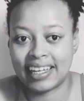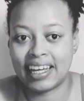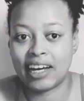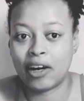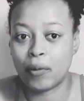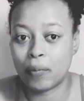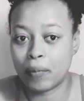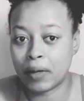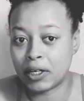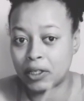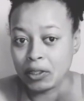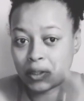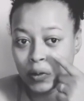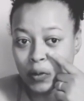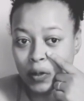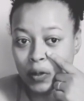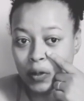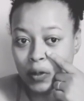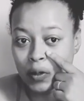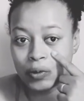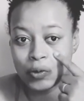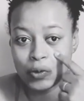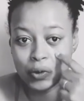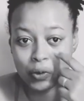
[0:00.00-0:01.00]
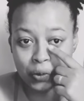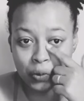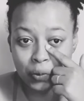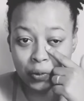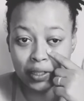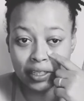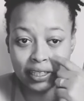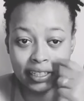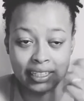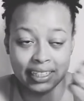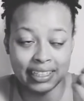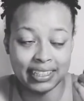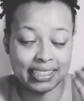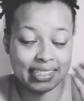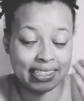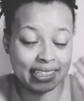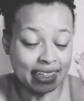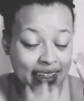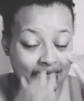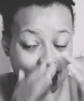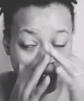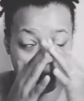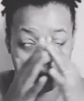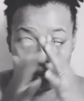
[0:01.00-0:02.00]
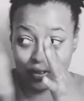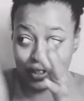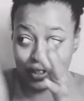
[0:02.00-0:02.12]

realmente, olha, eu tô suando aqui, sentado com o